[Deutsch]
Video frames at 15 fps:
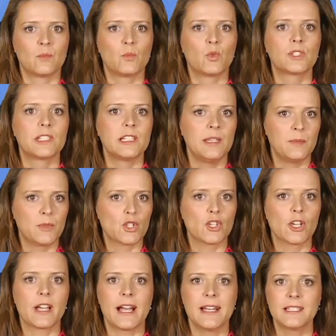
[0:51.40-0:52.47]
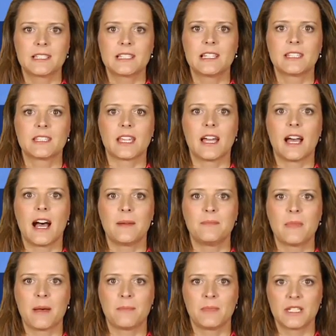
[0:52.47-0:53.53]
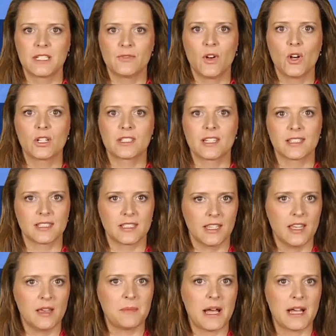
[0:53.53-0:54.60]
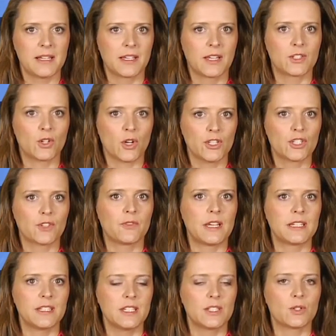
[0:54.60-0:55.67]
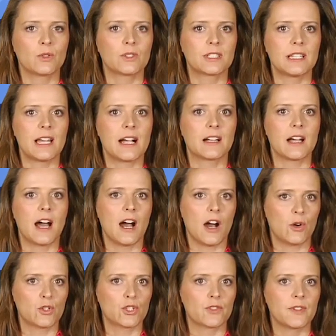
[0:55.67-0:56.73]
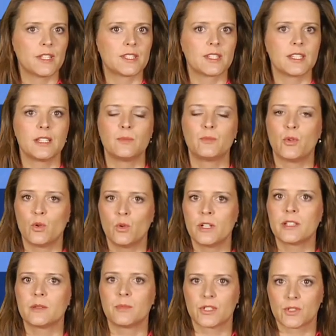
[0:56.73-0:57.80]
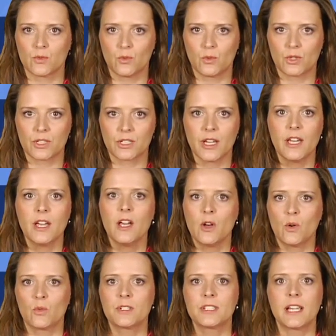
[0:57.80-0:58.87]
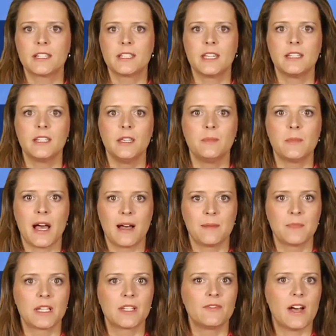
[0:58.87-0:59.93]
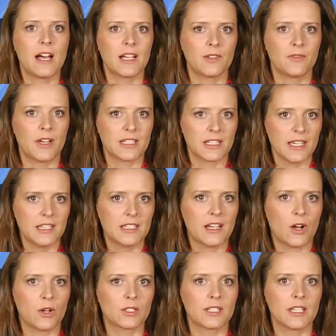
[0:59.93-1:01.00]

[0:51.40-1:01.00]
Muslimische Geistliche haben am Mittwoch das ehemalige deutsche Vernichtungslager Auschwitz in Polen besucht. Unter den Imamen waren Vertreter aus